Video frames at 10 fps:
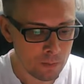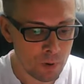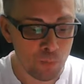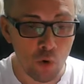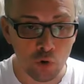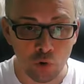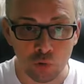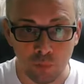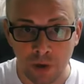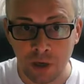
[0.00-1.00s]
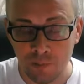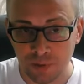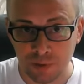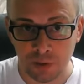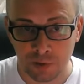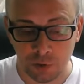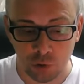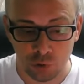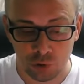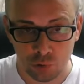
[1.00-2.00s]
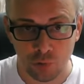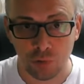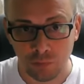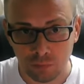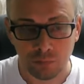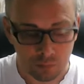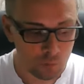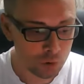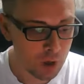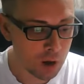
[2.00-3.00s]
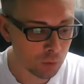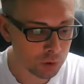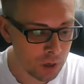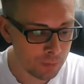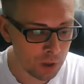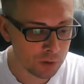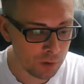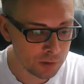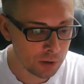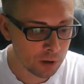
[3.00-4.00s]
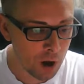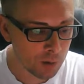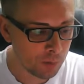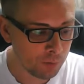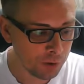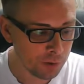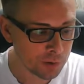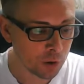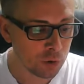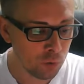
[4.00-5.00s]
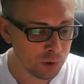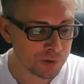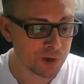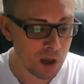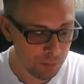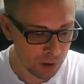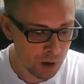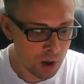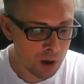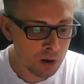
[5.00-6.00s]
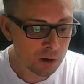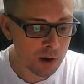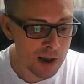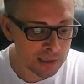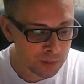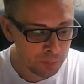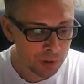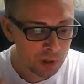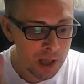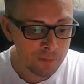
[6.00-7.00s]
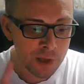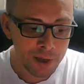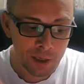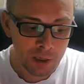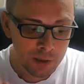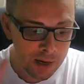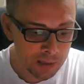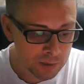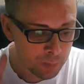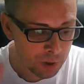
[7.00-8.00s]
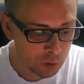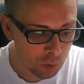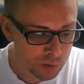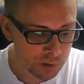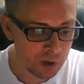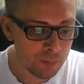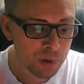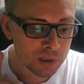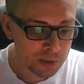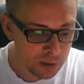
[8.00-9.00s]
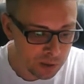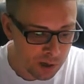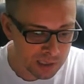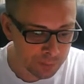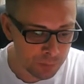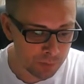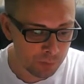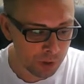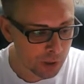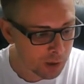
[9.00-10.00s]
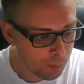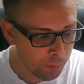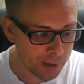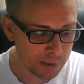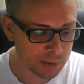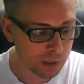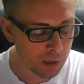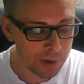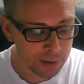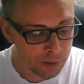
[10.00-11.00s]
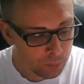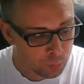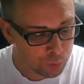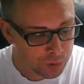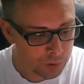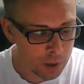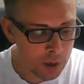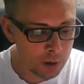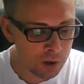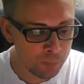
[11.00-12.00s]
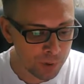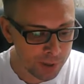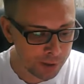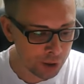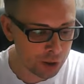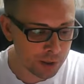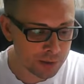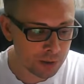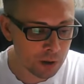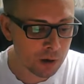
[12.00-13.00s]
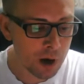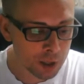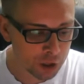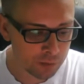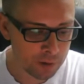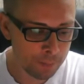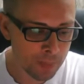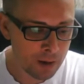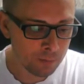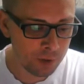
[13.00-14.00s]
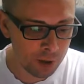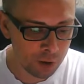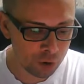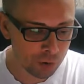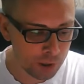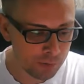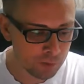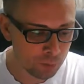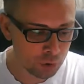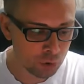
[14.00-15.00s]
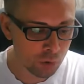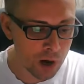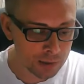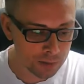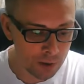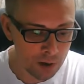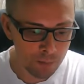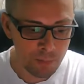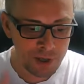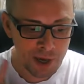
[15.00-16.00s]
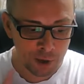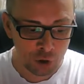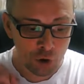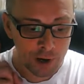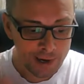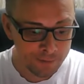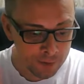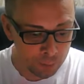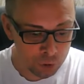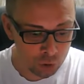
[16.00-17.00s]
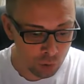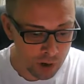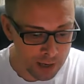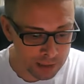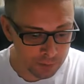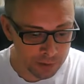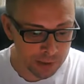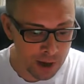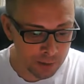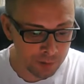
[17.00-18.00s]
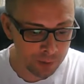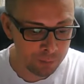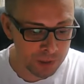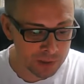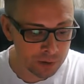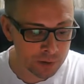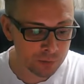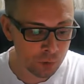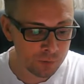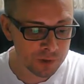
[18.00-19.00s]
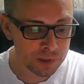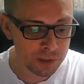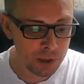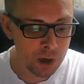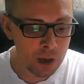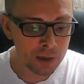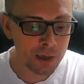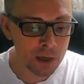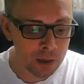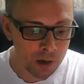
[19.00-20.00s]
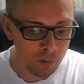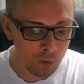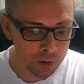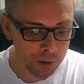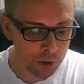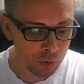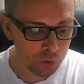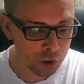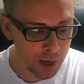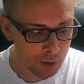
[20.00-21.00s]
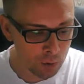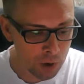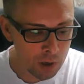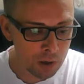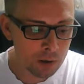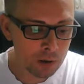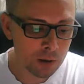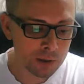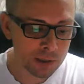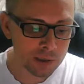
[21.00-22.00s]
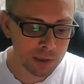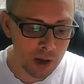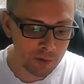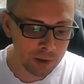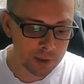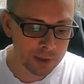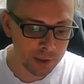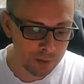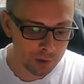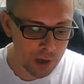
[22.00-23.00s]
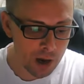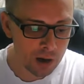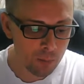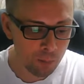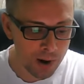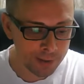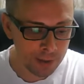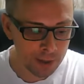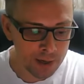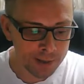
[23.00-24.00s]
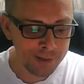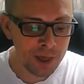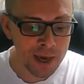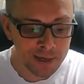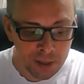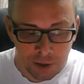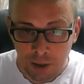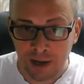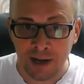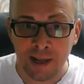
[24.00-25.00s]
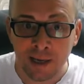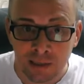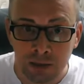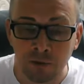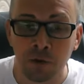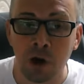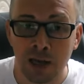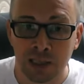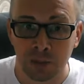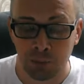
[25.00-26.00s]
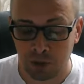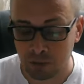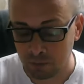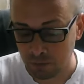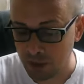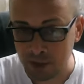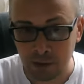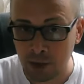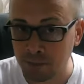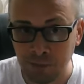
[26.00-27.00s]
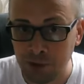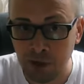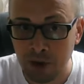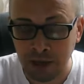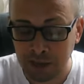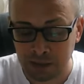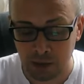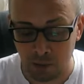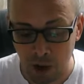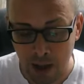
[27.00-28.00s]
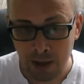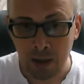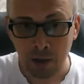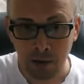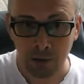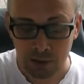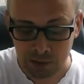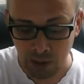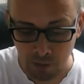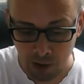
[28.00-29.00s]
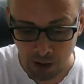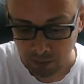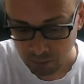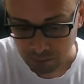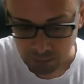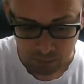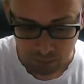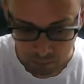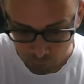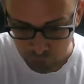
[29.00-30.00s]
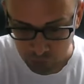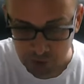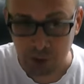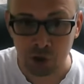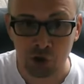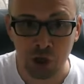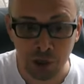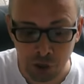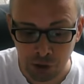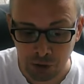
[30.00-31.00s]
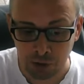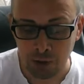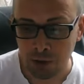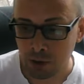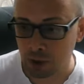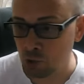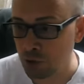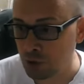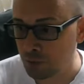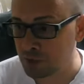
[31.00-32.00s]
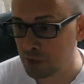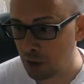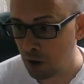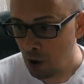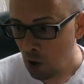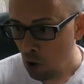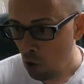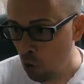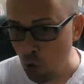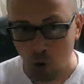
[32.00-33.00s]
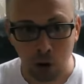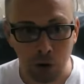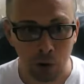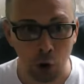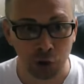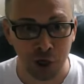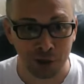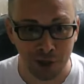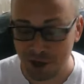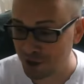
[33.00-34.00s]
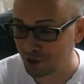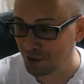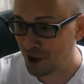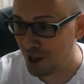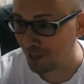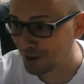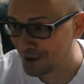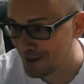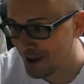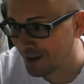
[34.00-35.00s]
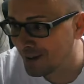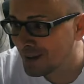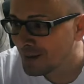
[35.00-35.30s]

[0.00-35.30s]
По поводу моей позиции, то, что вот так вот. Она мне ответила, как бы вы ни загнулись сами. Каспи – главная оригинальность продукции. И процент Каспи мне компания закрывать не будет. ИП – личное дело каждого. Мне еще Эйвен будет указывать. Мне еще Эйвен будет указывать, как мне бизнес свой вести. Я договор не нарушаю, а составленный с Эйвен, а компании нехер лезть в Каспи. Это не мои слова, это слова вот этой женщины, которая написала – Хух, вот это я дал огня.